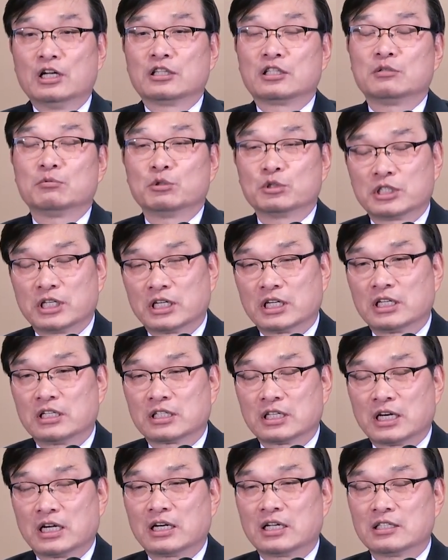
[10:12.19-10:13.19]
디모데에게
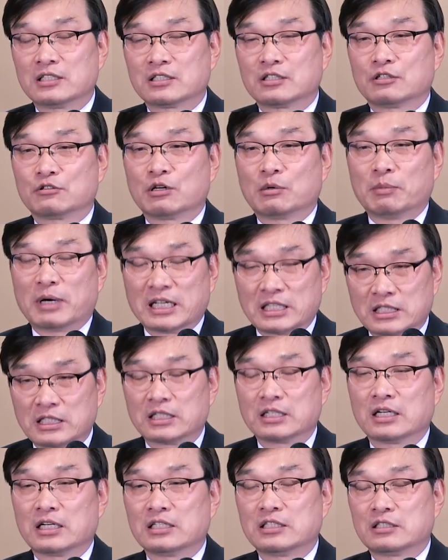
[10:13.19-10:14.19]
이렇게 하라는 것과
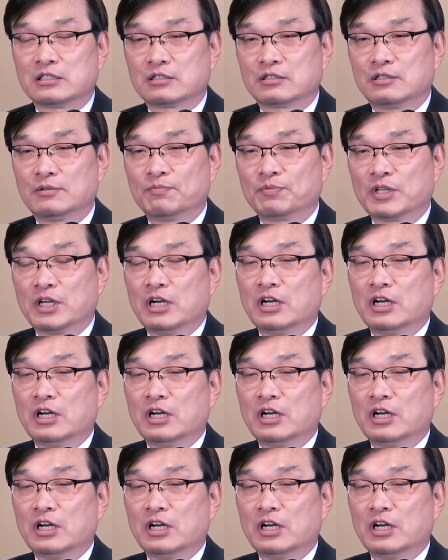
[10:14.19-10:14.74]
마찬가지로